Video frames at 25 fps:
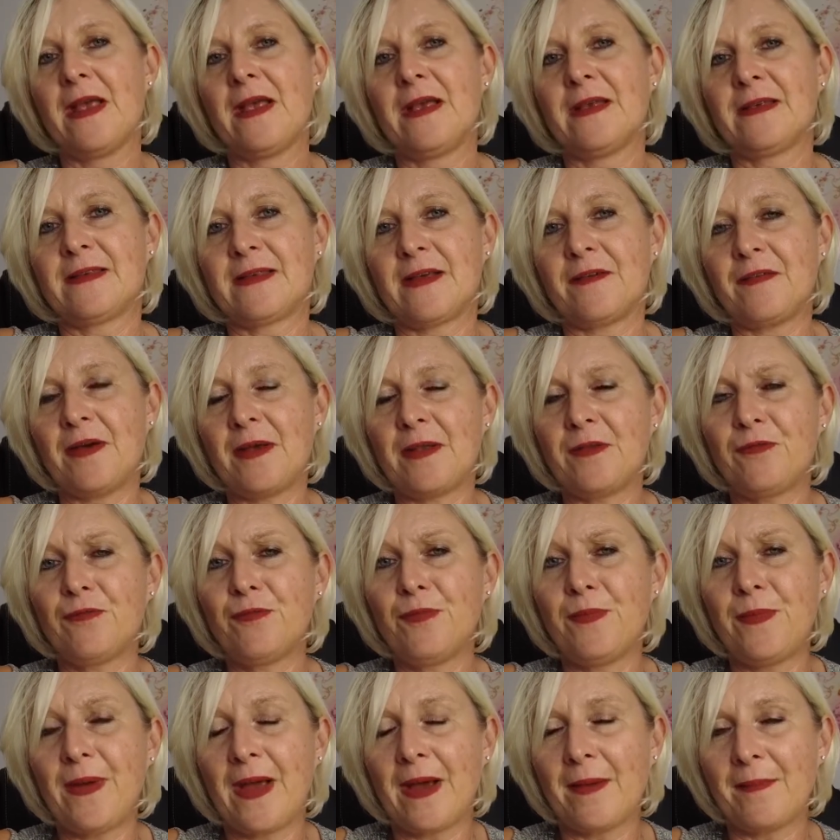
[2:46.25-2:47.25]
Ça va nous
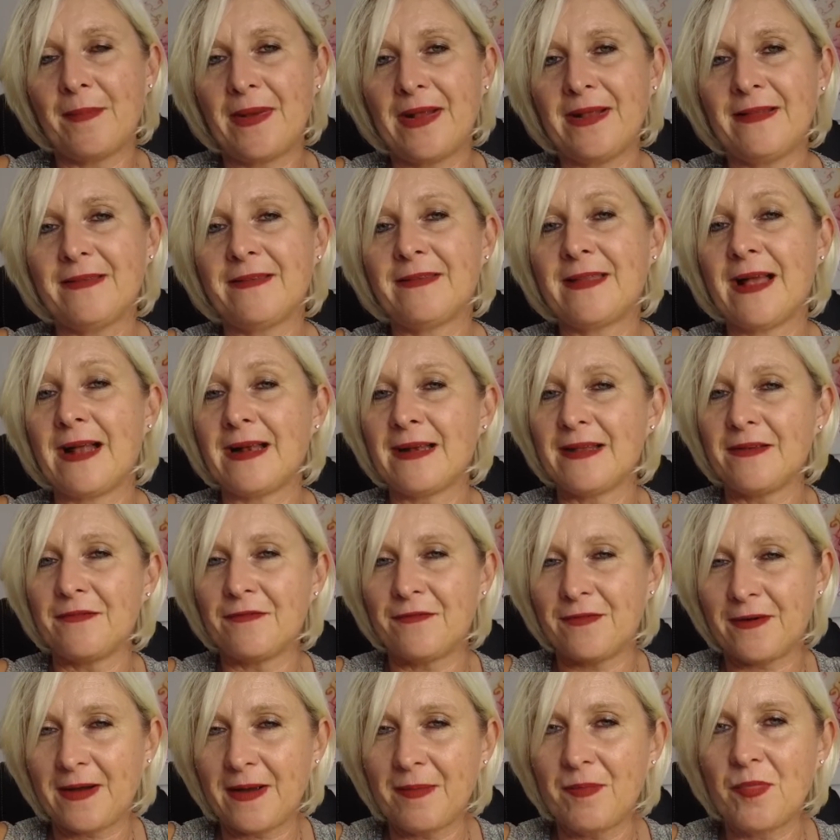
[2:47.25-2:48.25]
permettre d'aller
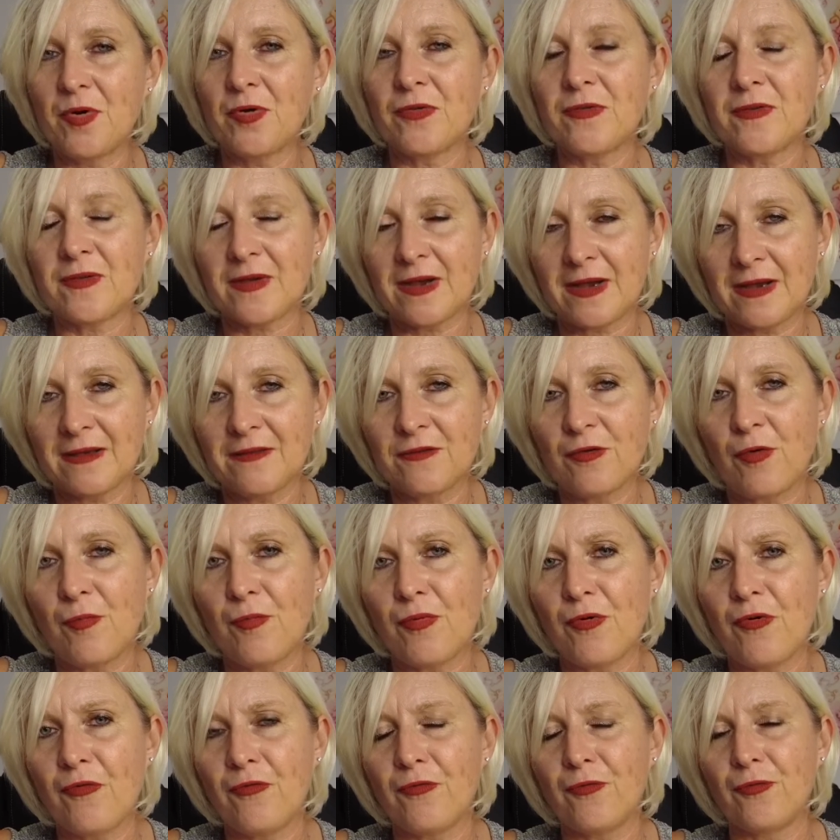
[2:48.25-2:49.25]
vraiment très en
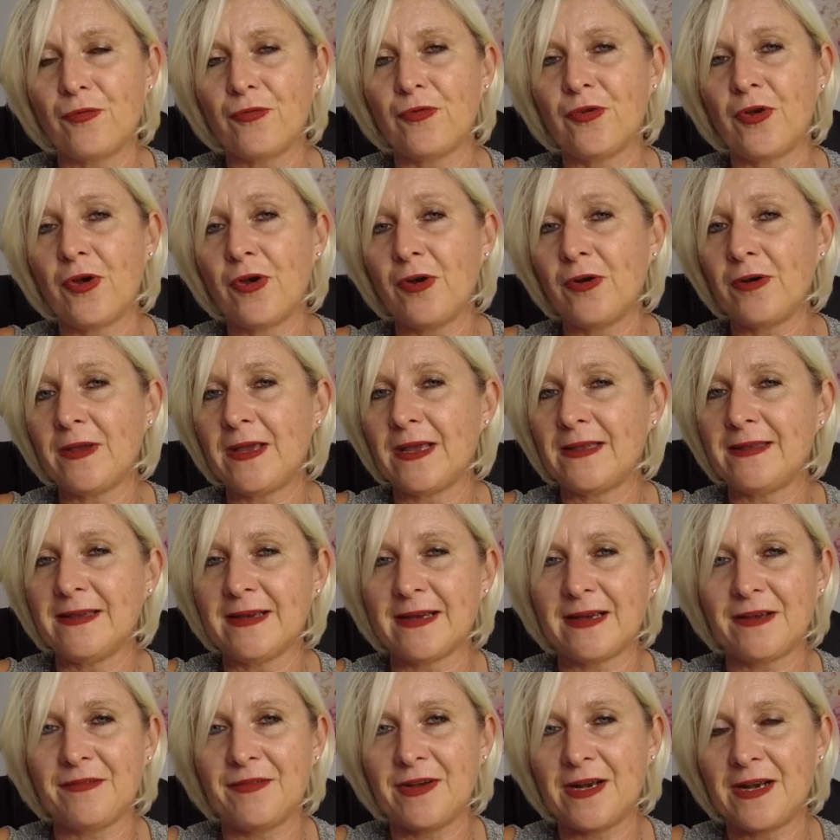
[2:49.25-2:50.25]
profondeur. Il y a des
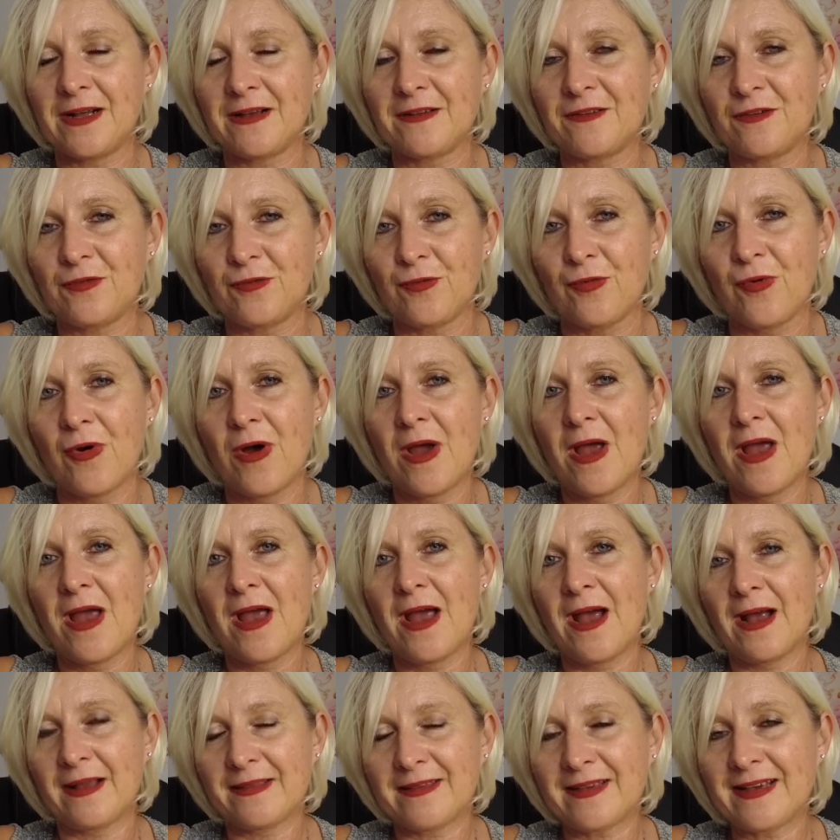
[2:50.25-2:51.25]
révélations
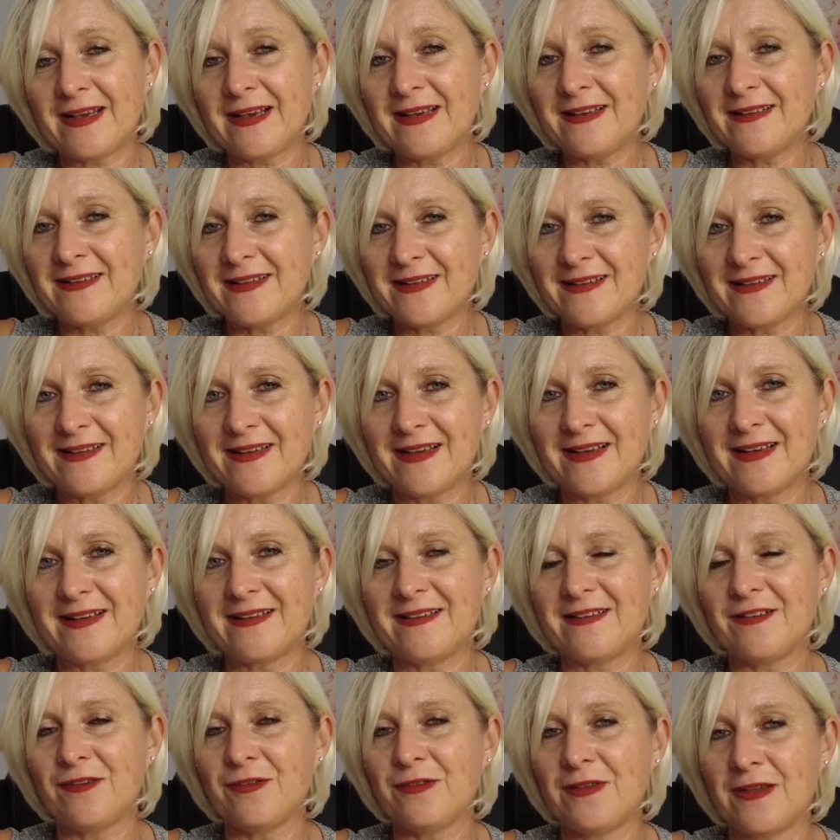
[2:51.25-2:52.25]
très
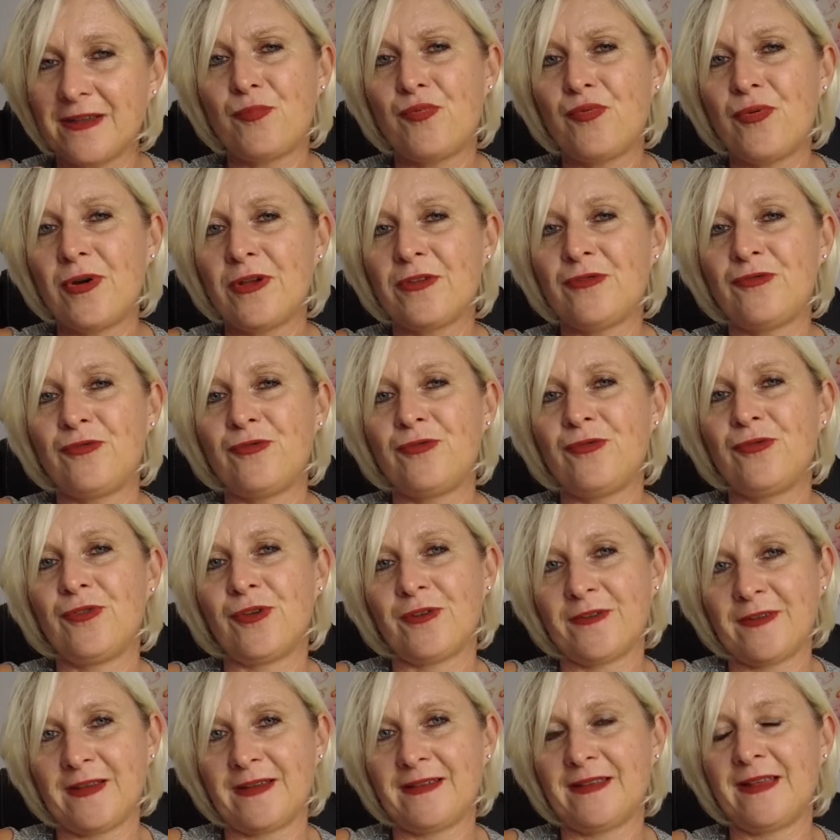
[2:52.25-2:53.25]
intéressantes et pointues
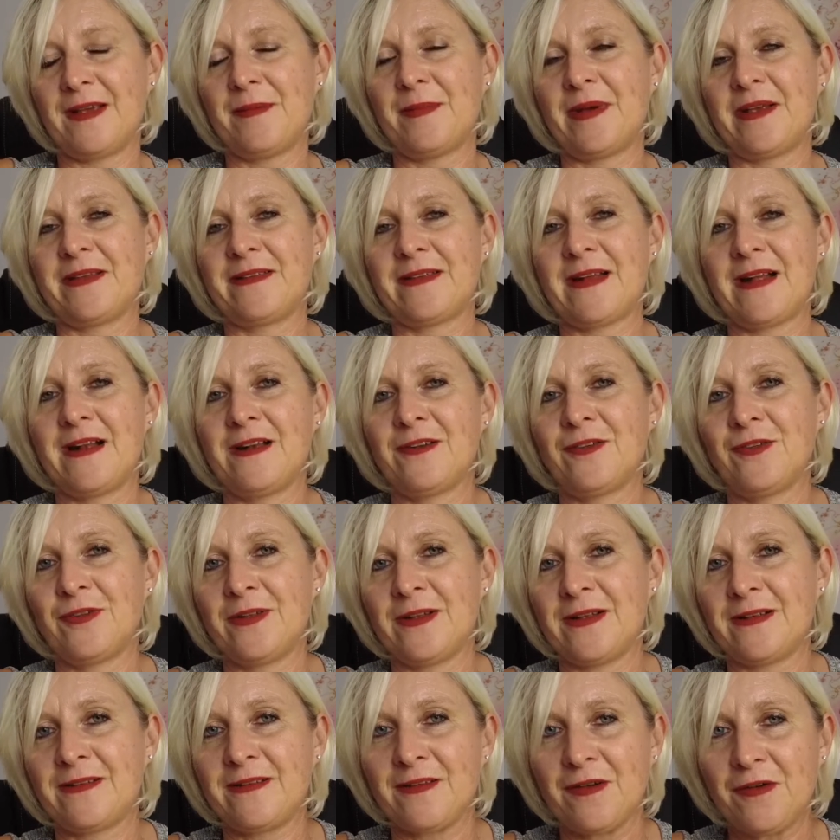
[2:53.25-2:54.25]
dans un thème astral de
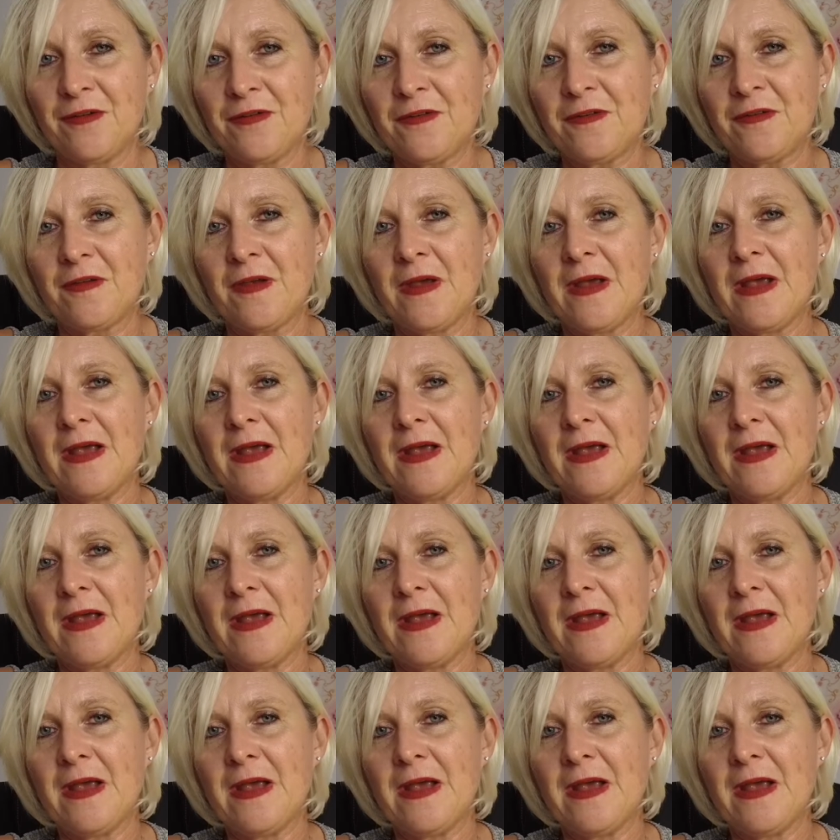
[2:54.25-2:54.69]
naissance.